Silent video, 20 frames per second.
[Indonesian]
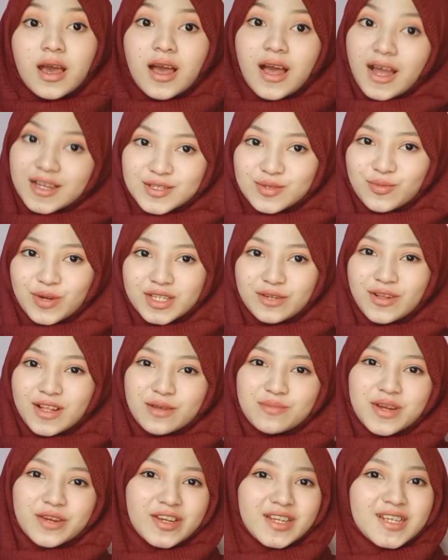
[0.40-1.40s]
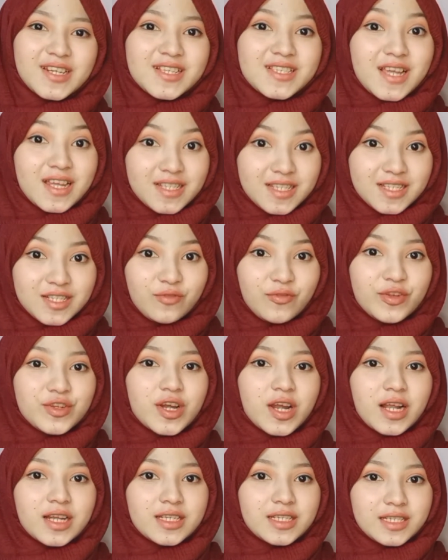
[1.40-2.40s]
Hai semuanya, welcome back to Dirazani. Di
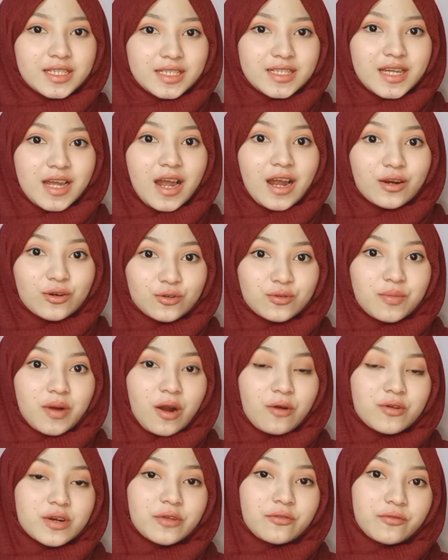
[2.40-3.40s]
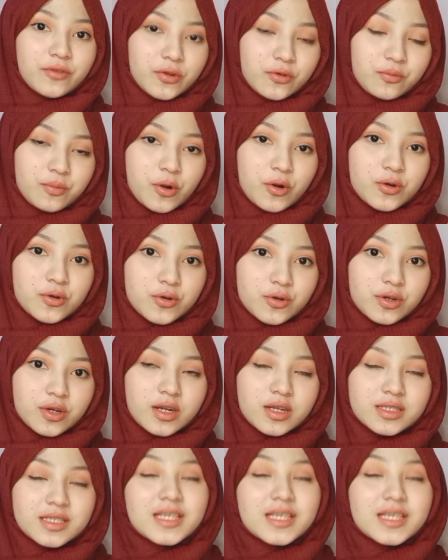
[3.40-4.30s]
video kali ini aku mau review produk